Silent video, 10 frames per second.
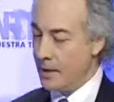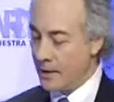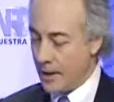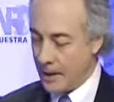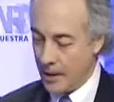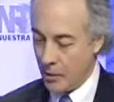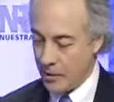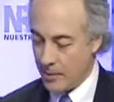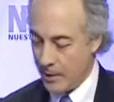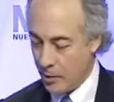Daniel, la
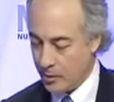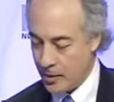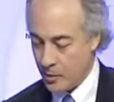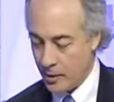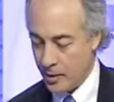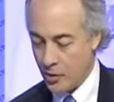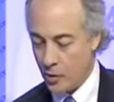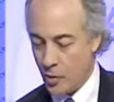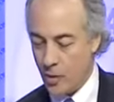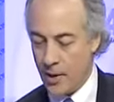última negociación que
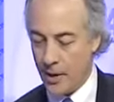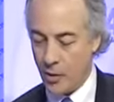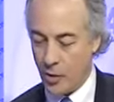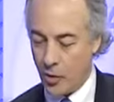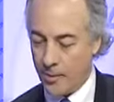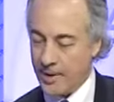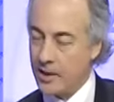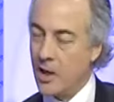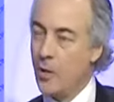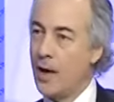tuvo lugar en Colombia
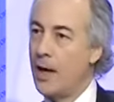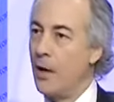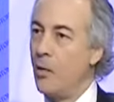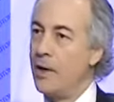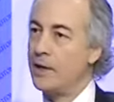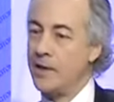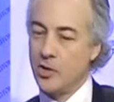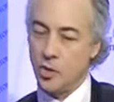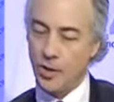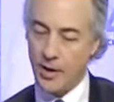se llevó a cabo en esa
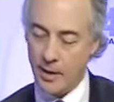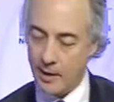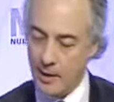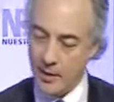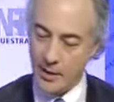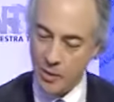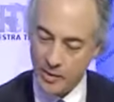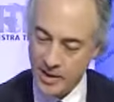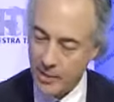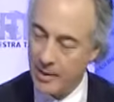zona, en lo que
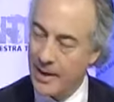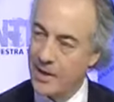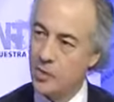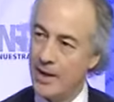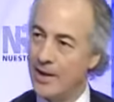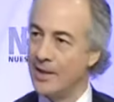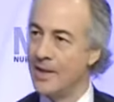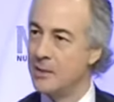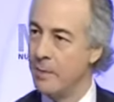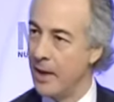se llama la zona de
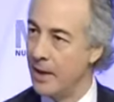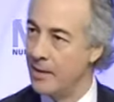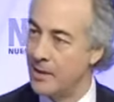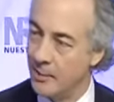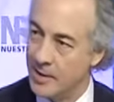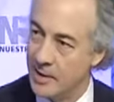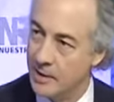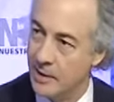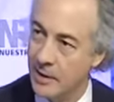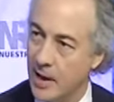despeje en San
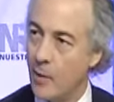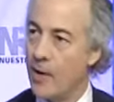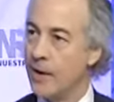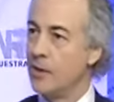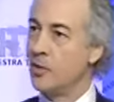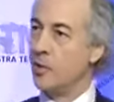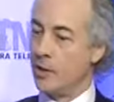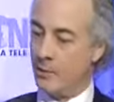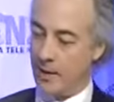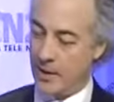Vicente del Caguán, en el sur del
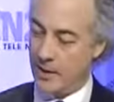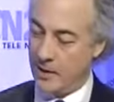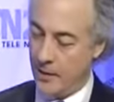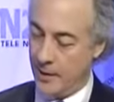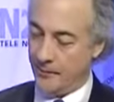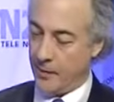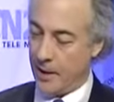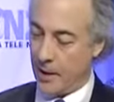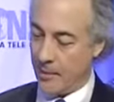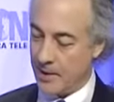país.
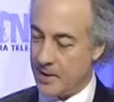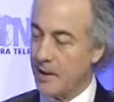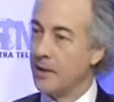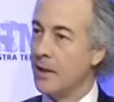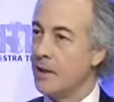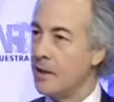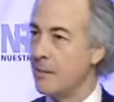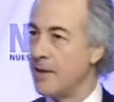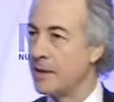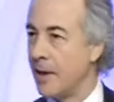Era presidente Andrés
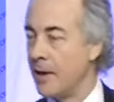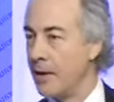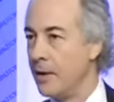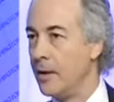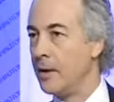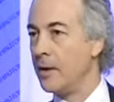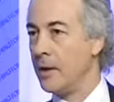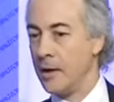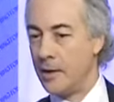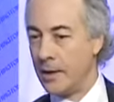Pastrana.
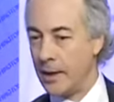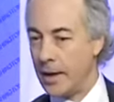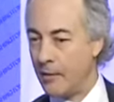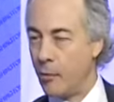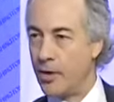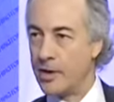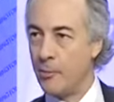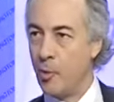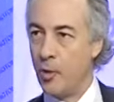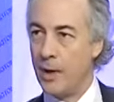Eh, eh, la fuerza
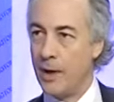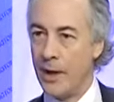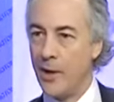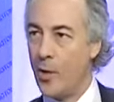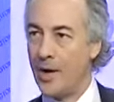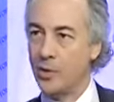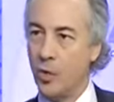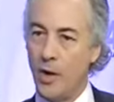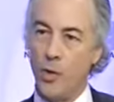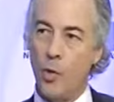pública no
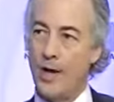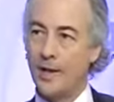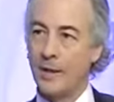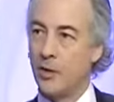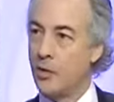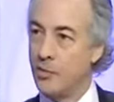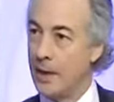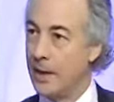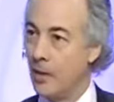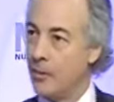actúa en 42 mil
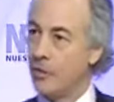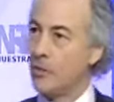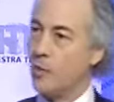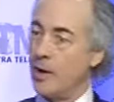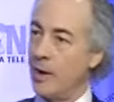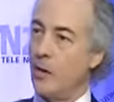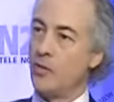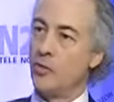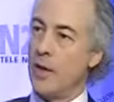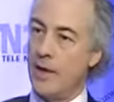kilómetros cuadrados,
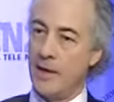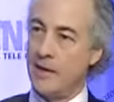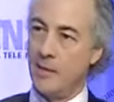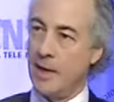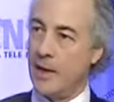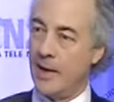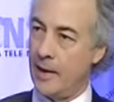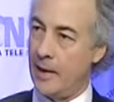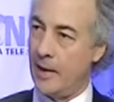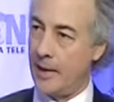un área similar
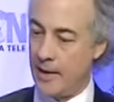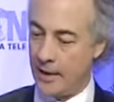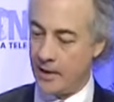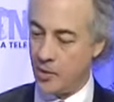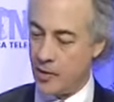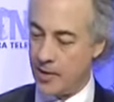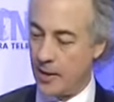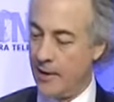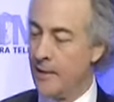a la de Suiza